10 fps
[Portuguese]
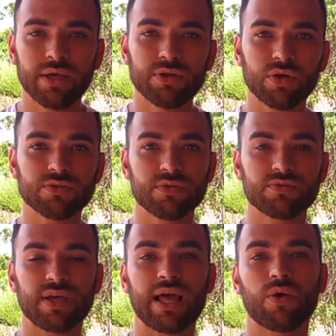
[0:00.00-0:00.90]
E nós
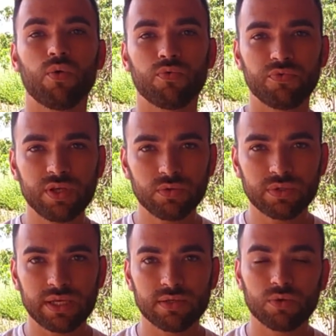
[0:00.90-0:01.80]
vamos falar com o filho
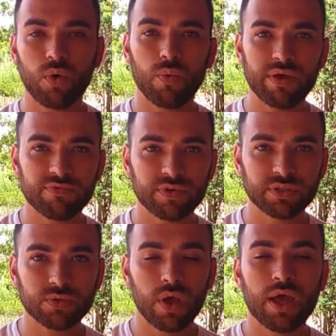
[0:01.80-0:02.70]
dele, com o
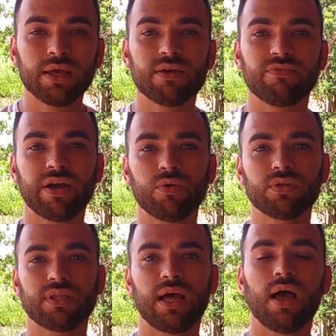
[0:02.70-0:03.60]
Evandro, que vai
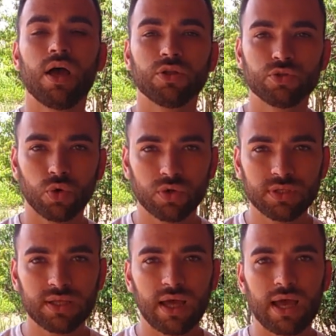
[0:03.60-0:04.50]
contar
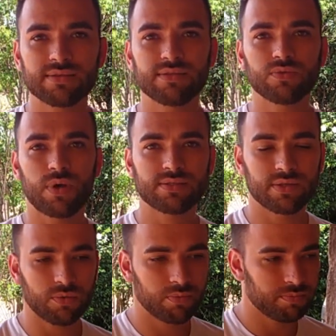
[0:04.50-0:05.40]
toda a
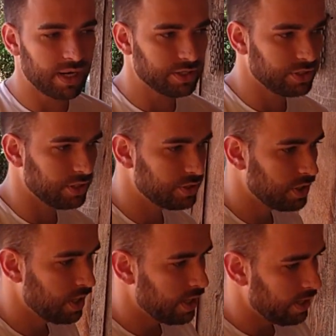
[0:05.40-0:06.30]
situação para a
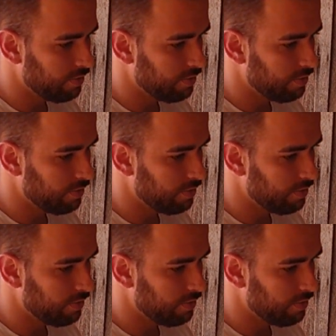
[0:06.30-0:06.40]
gente.